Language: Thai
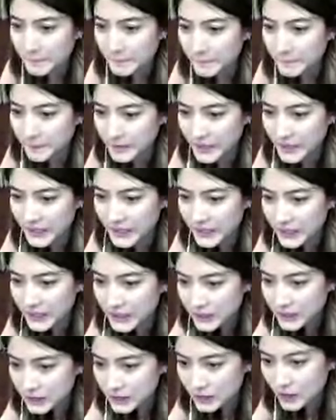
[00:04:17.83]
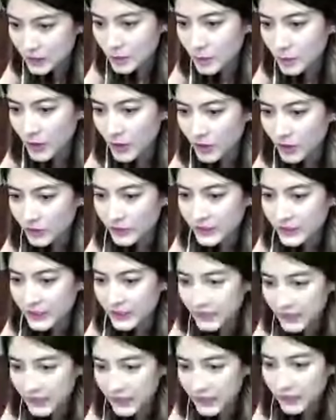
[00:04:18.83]
ถ้าดีขึ้นก็บอกด้วยนะ
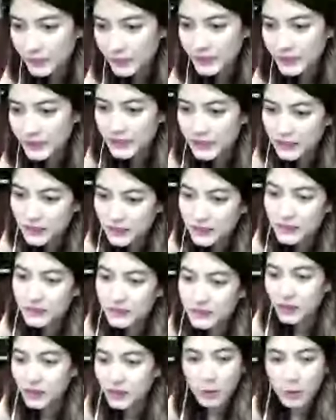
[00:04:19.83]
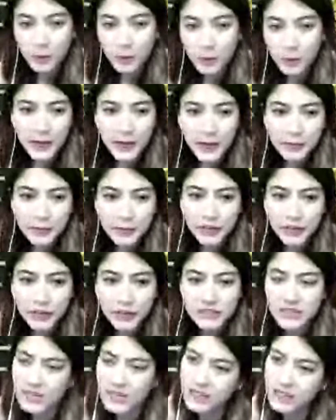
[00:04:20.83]
คะ ว่าดีขึ้นเขาบอกภาพไม่ค่อย
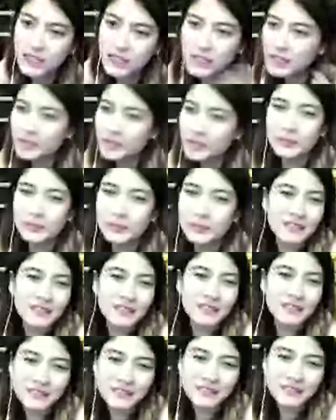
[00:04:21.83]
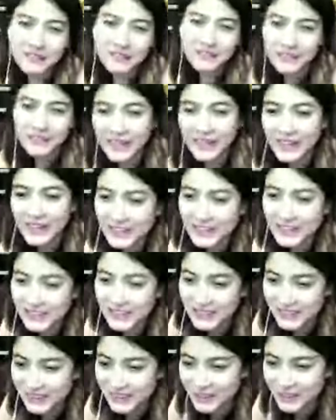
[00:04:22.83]
ชัด มันได้แค่นี้จ
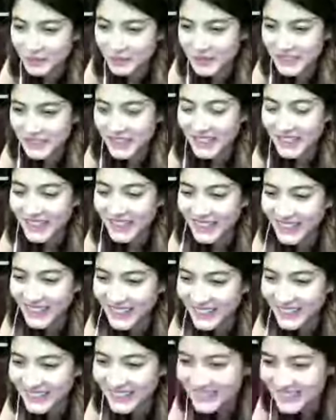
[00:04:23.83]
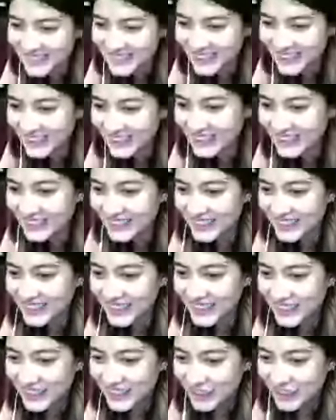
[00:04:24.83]
ริง ๆ มันชัดได้แค่นี้จริง
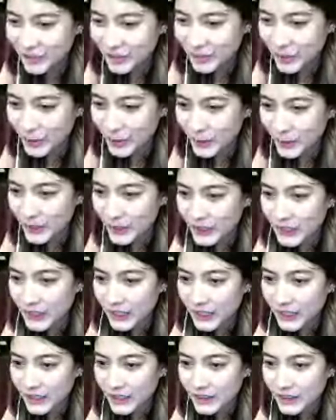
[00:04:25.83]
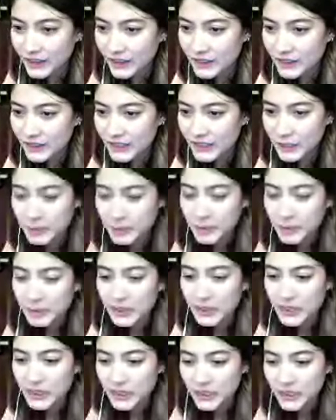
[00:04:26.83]
ๆ เพราะว่า กี้ไม่
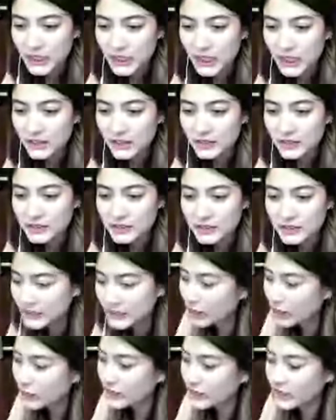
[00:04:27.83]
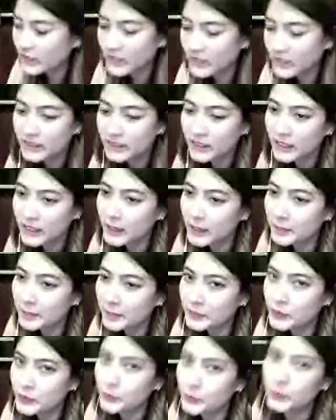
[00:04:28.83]
มีเครื่องที่ล็อกอิน กับ
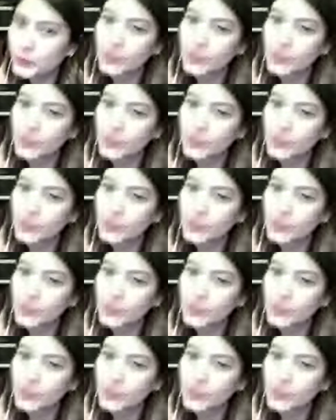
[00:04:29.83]
ตัว